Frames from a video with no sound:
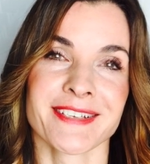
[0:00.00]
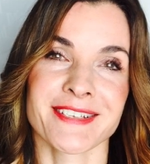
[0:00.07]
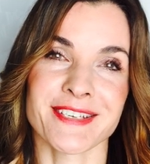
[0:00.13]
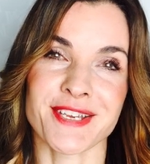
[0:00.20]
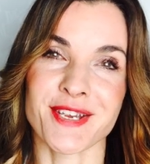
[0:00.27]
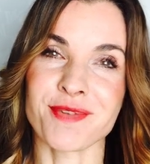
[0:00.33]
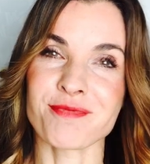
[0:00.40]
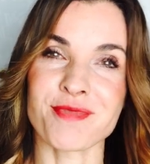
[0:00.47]
die
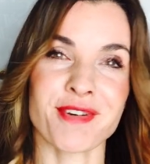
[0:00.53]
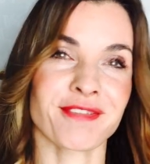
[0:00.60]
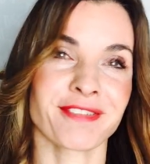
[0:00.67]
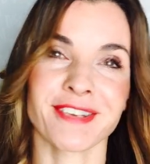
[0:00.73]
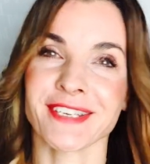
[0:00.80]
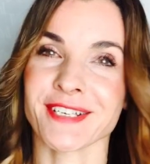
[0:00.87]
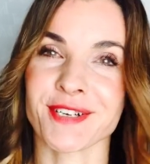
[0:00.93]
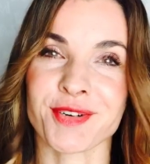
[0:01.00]
immer
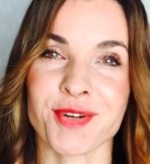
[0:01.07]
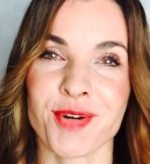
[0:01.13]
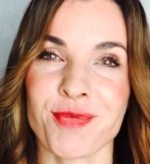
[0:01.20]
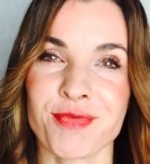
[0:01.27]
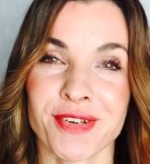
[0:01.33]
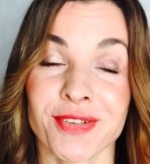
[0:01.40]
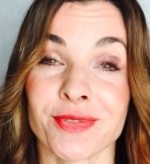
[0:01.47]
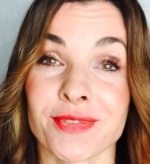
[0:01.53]
wieder
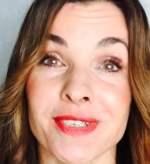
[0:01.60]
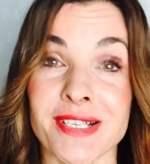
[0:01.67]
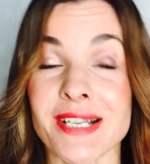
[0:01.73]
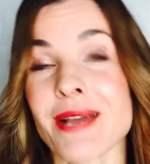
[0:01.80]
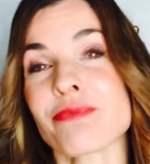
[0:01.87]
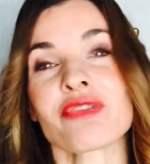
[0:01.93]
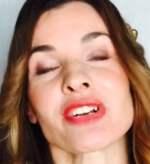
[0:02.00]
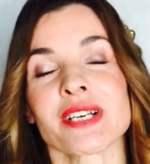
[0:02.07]
kommen und diese
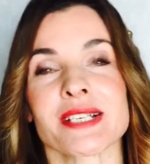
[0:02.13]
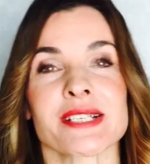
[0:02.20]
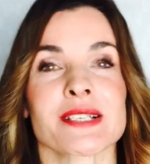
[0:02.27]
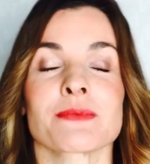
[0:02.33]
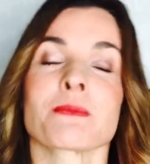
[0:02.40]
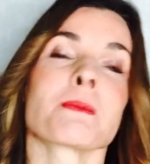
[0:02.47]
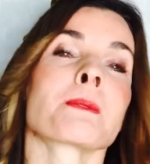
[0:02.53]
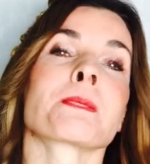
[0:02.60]
Äpfel essen.